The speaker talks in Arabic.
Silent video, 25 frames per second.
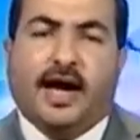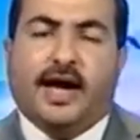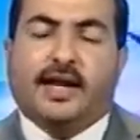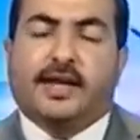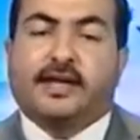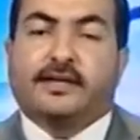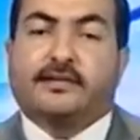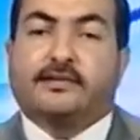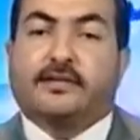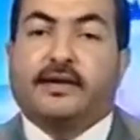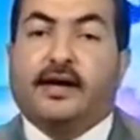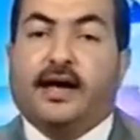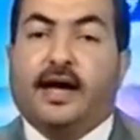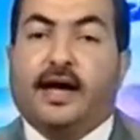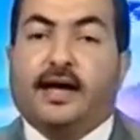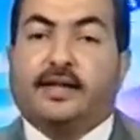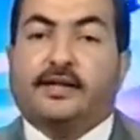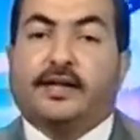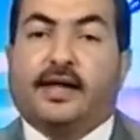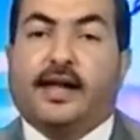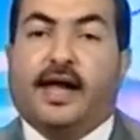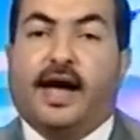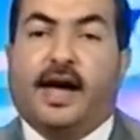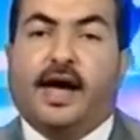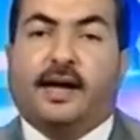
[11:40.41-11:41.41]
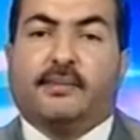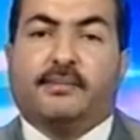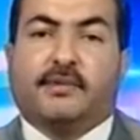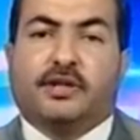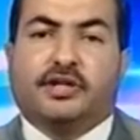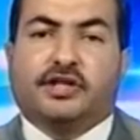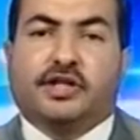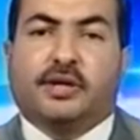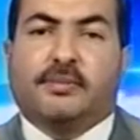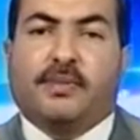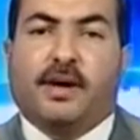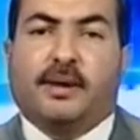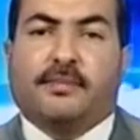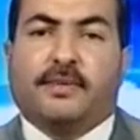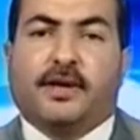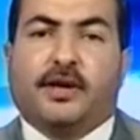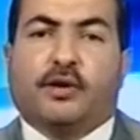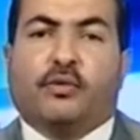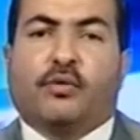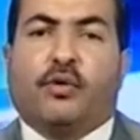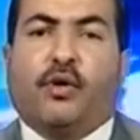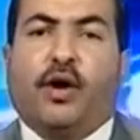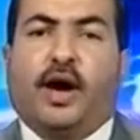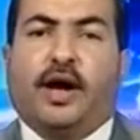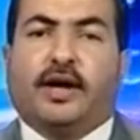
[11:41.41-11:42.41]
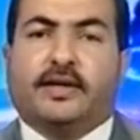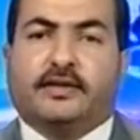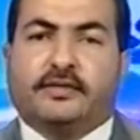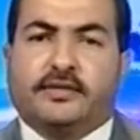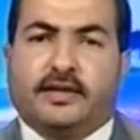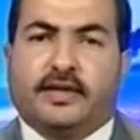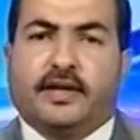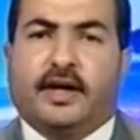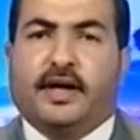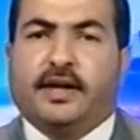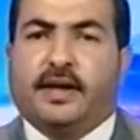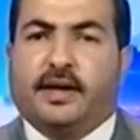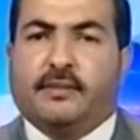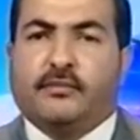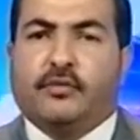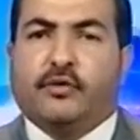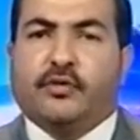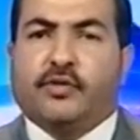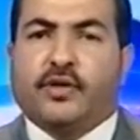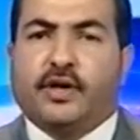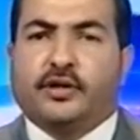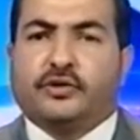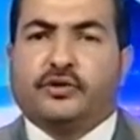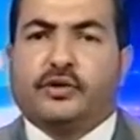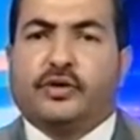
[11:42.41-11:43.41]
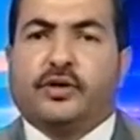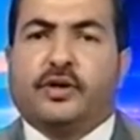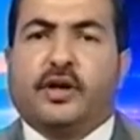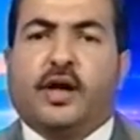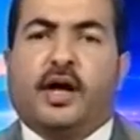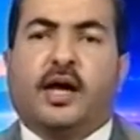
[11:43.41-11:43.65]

الاتحاد العام لشباب كوعيدنا نموذج